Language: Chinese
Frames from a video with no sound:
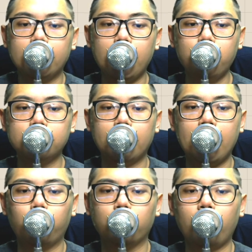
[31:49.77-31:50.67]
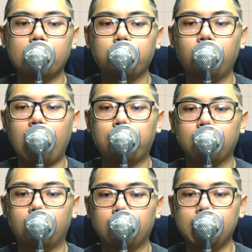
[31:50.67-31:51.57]
那目前看，我的观点没有改
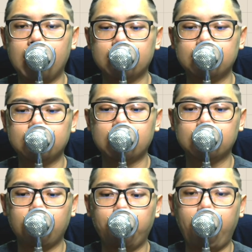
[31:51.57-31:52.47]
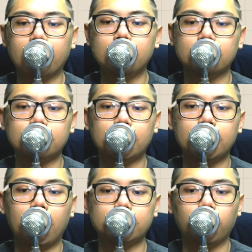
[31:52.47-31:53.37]
变了，依然是在这个地方盘底，正在
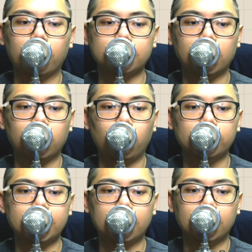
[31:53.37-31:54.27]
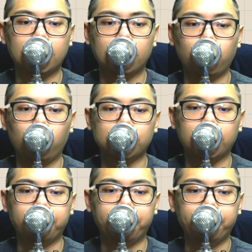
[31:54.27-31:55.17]
挑战往上攻坚的一个过
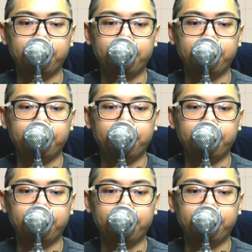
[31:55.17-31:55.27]
程。